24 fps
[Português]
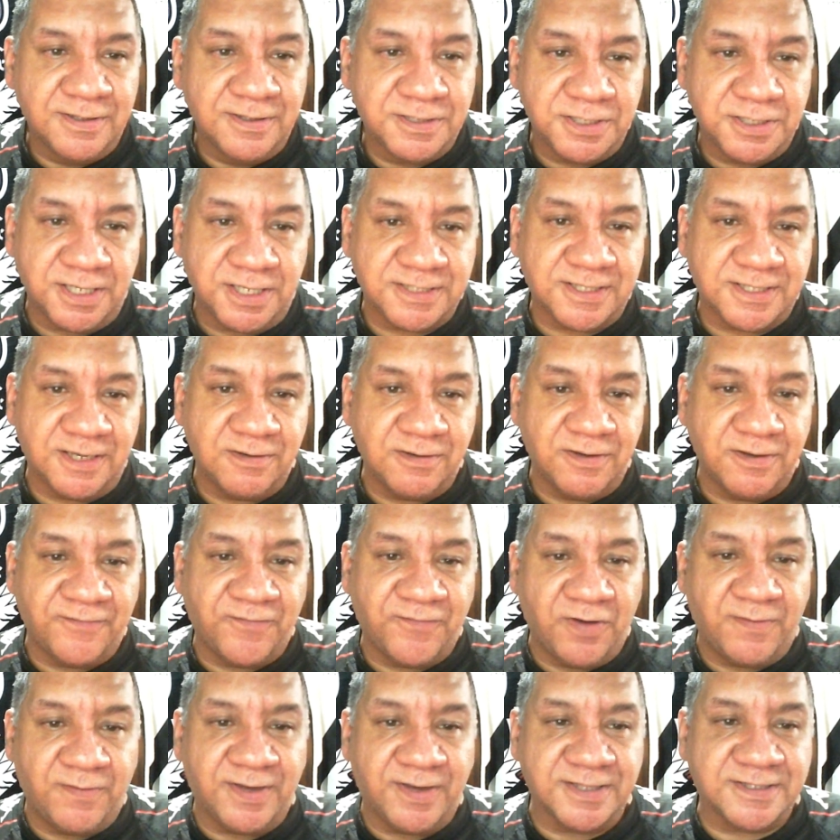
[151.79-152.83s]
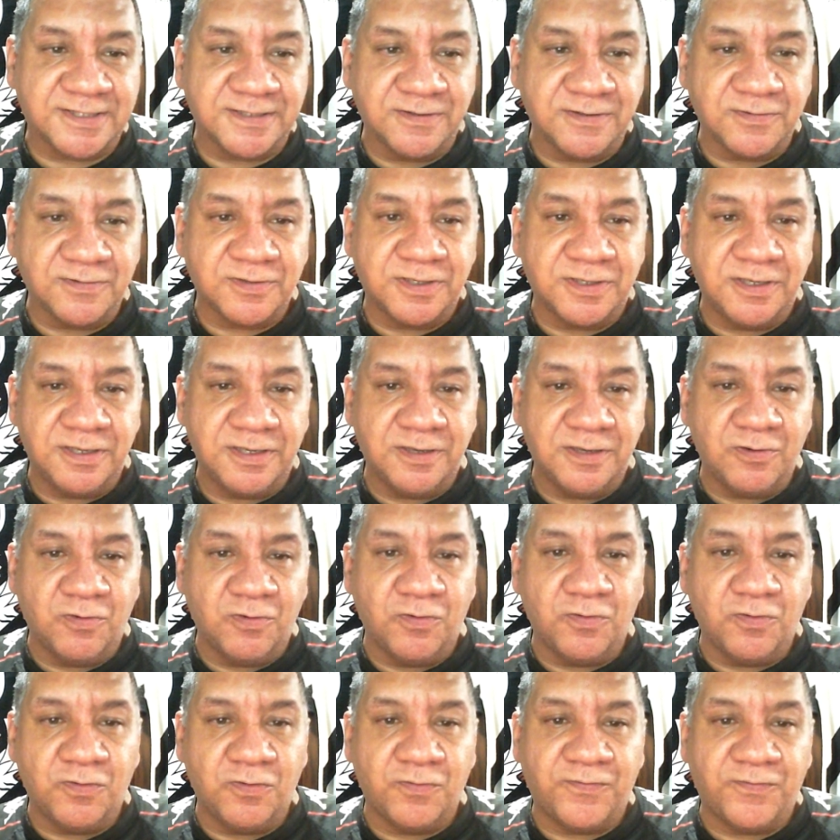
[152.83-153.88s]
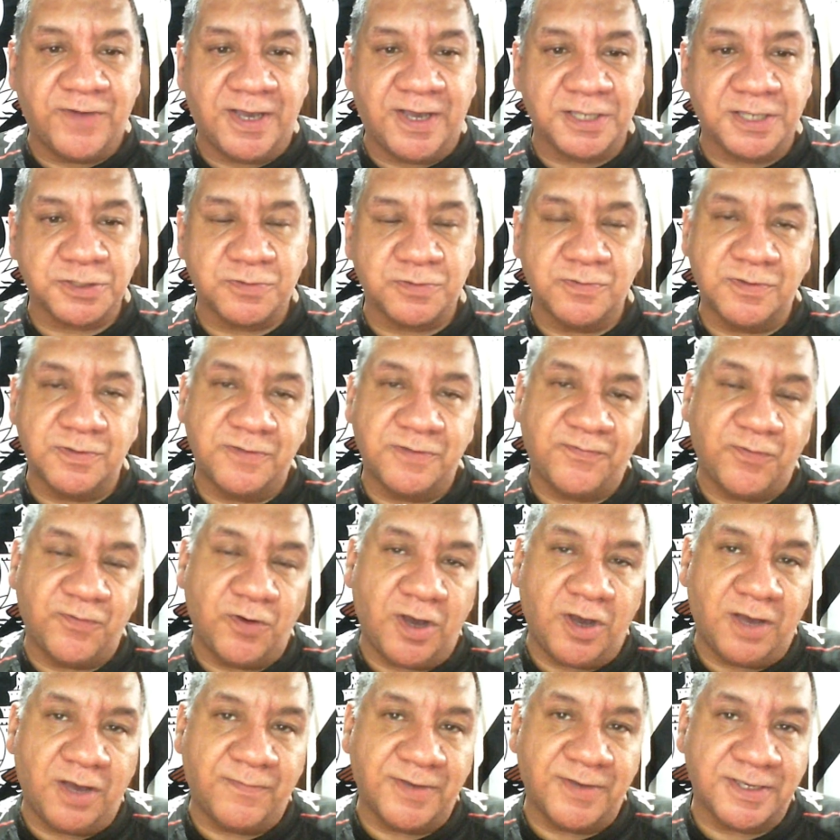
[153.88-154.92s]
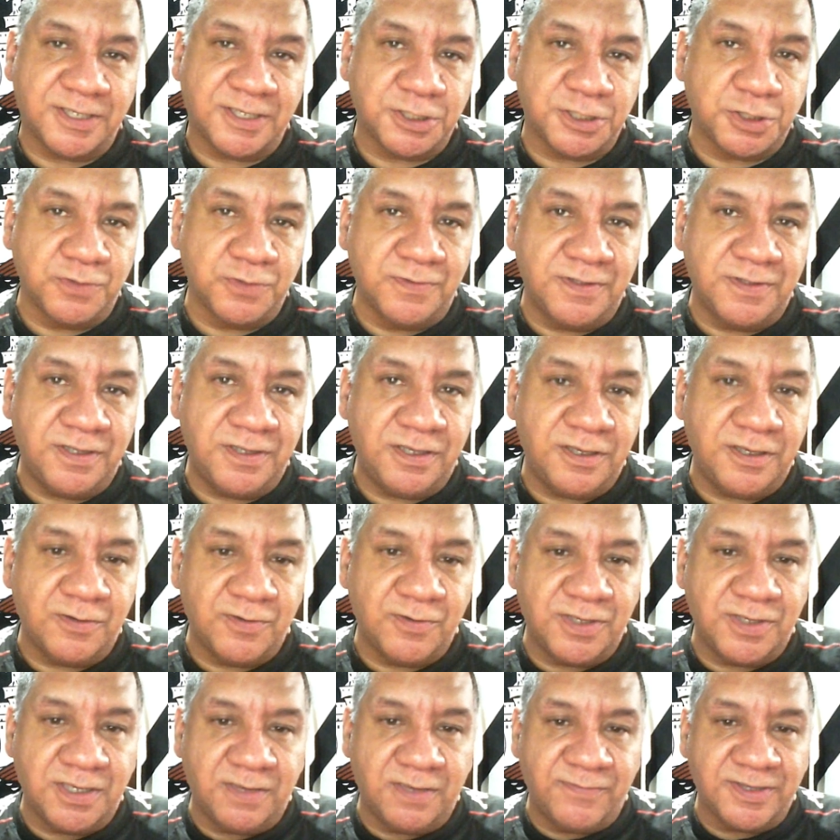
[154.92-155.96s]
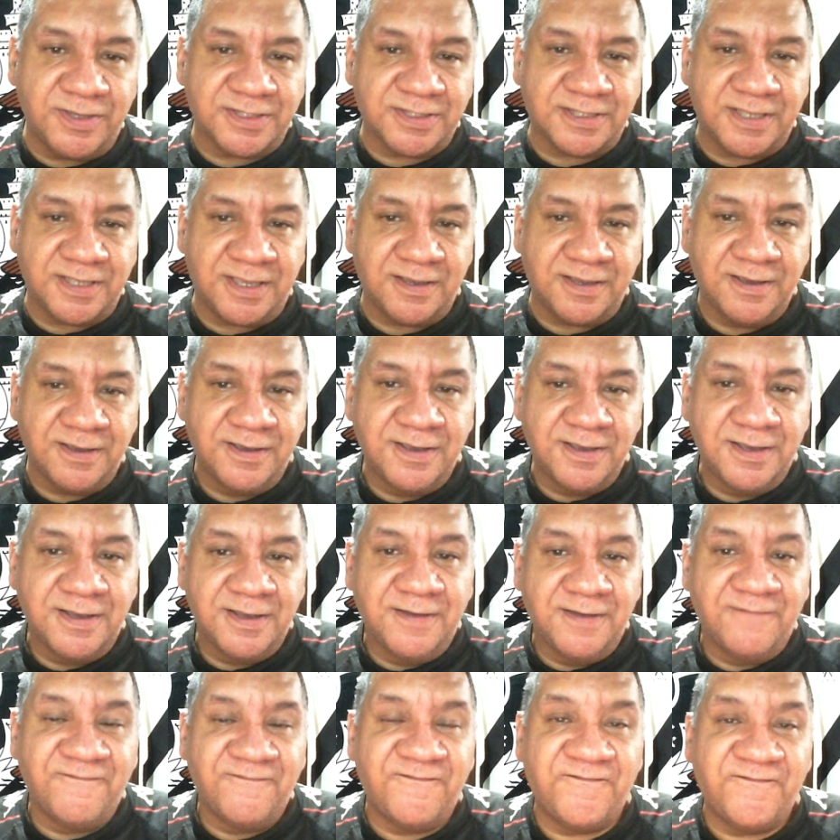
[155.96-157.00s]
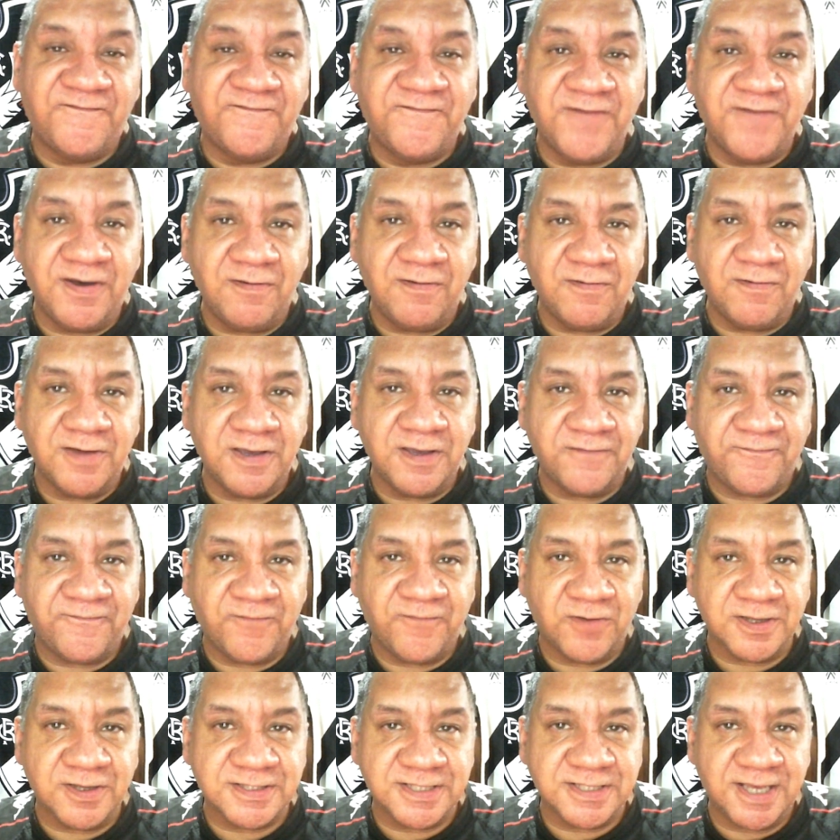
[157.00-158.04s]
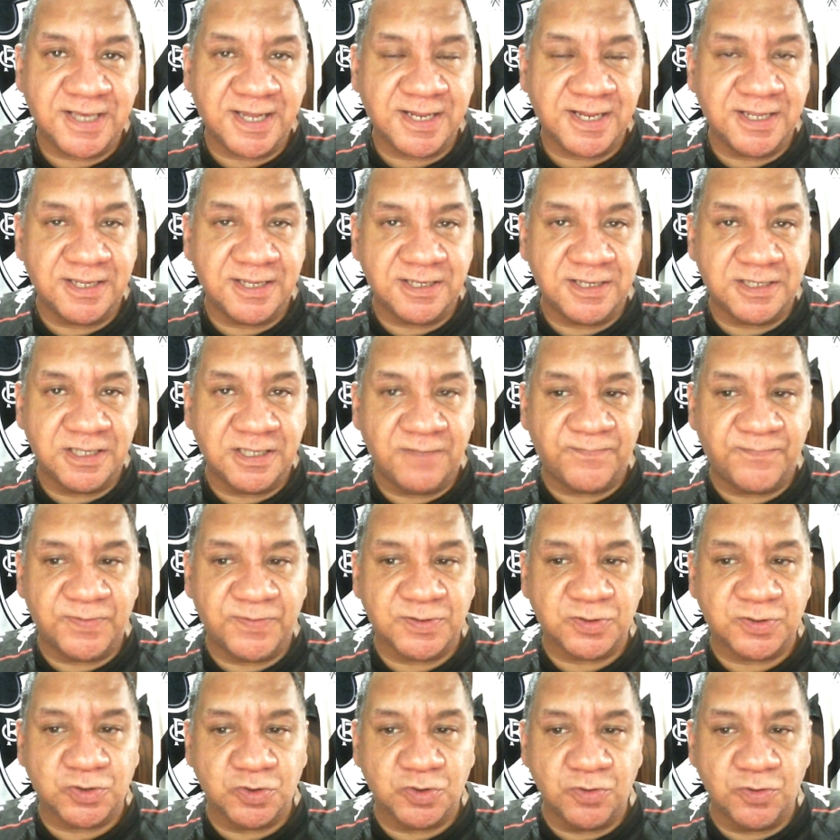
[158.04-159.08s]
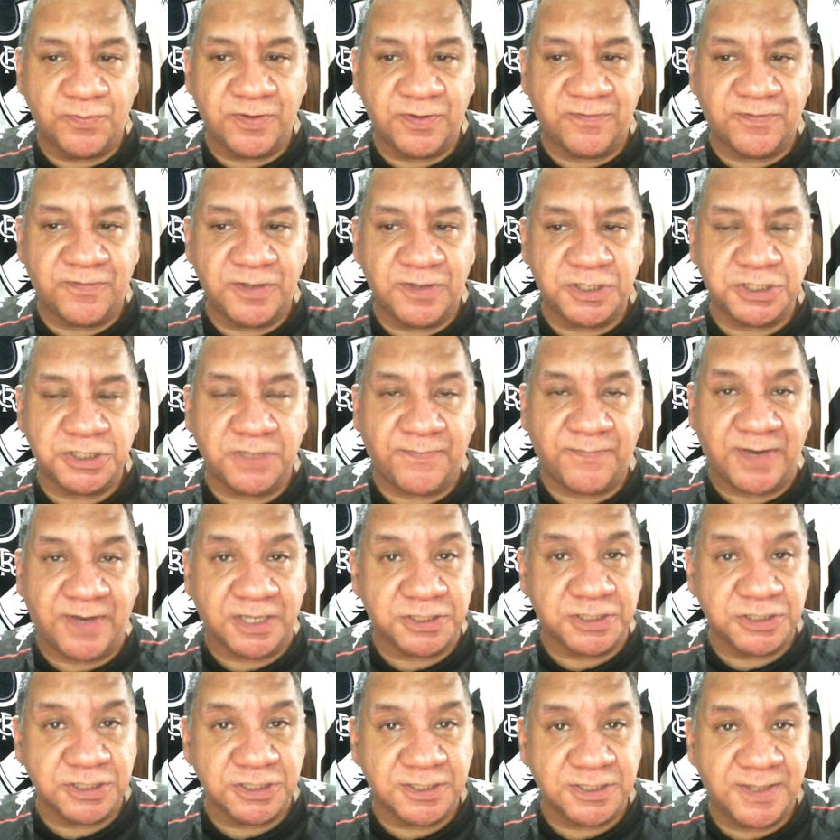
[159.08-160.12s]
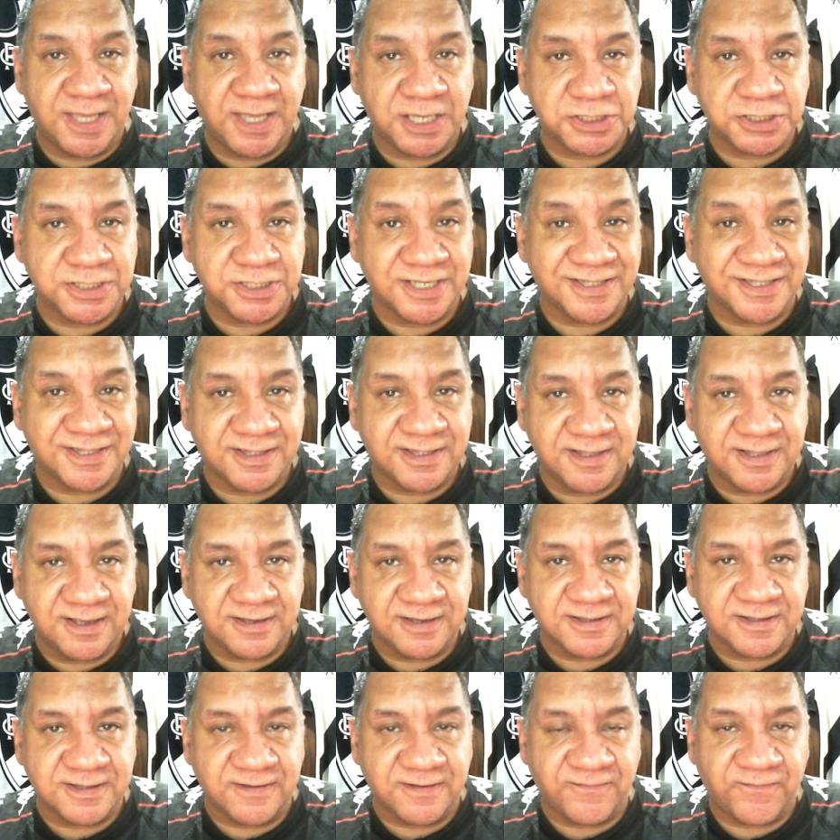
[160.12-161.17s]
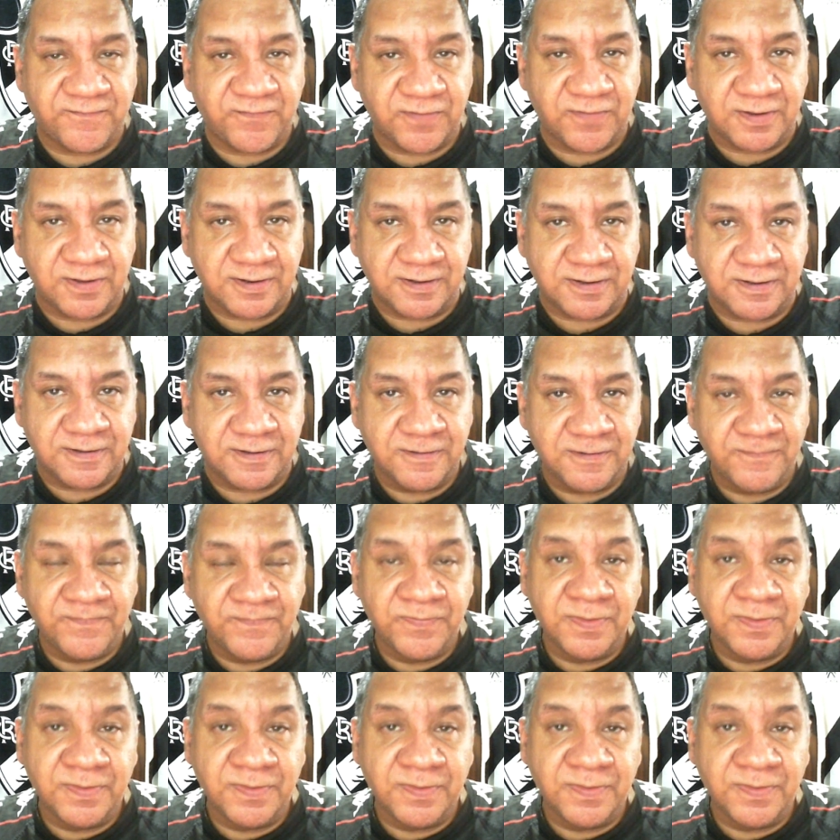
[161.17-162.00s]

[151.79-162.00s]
Já saiu a informação que o Vasco informa que Juninho e MT vão reforçar a equipe sub-20 a partir desta terça-feira.